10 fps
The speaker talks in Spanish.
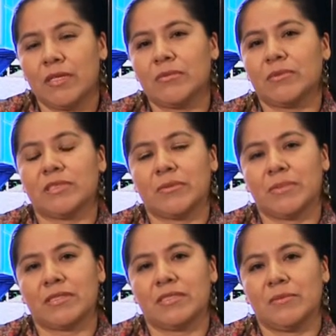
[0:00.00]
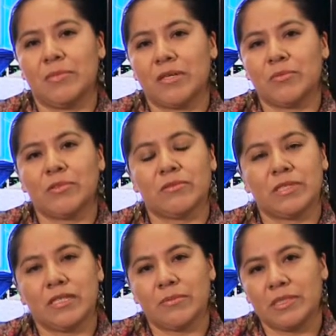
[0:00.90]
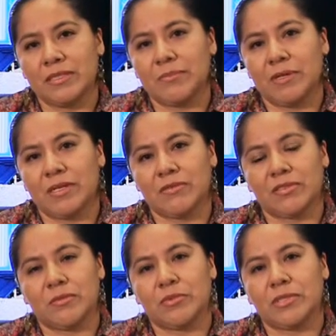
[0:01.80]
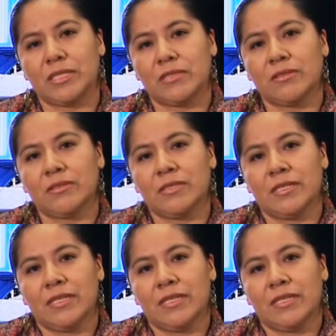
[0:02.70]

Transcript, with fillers: alumnos que participaron voluntariamente para nuestro proyecto